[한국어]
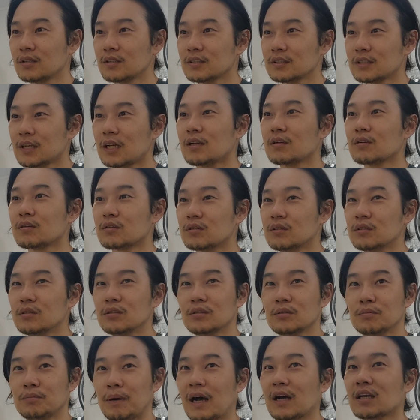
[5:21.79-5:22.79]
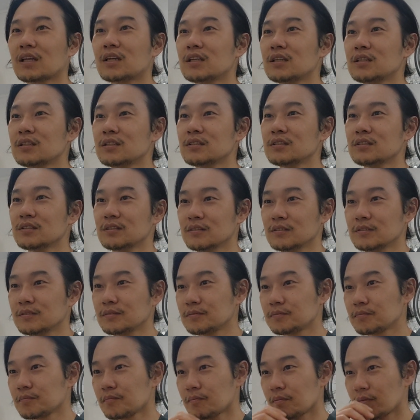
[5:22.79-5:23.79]
차, 그 바뀌는 응?
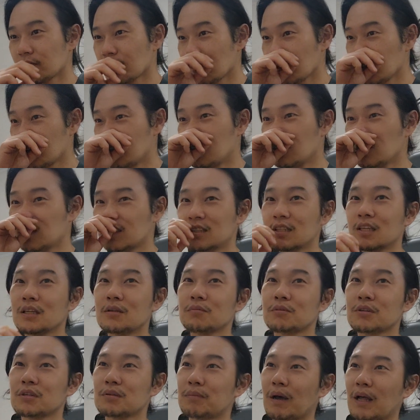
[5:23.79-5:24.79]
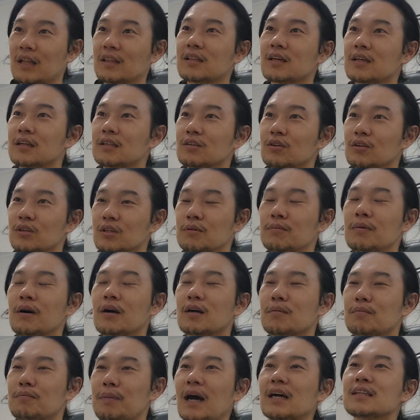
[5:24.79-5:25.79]
그런 기사님들이 많다는 거예요.
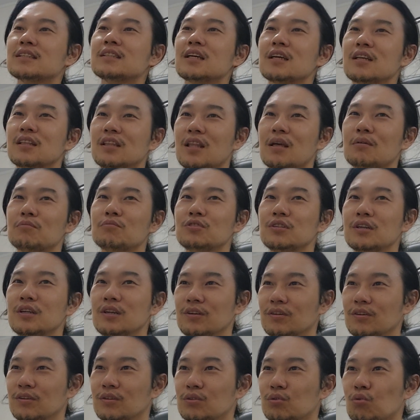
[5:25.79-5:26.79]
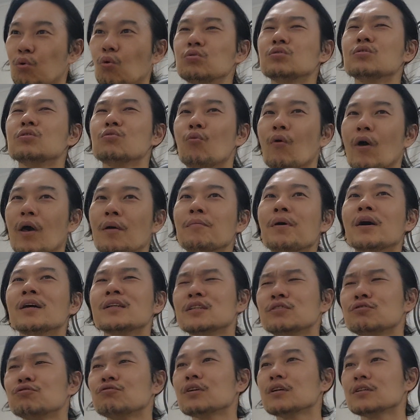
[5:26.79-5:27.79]
그만큼 빡세기 때문이에요. 돈을 왜
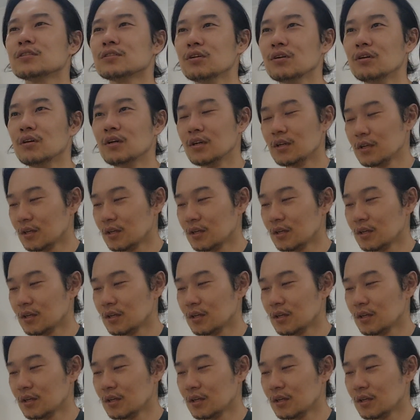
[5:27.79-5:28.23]
많이 주겠어?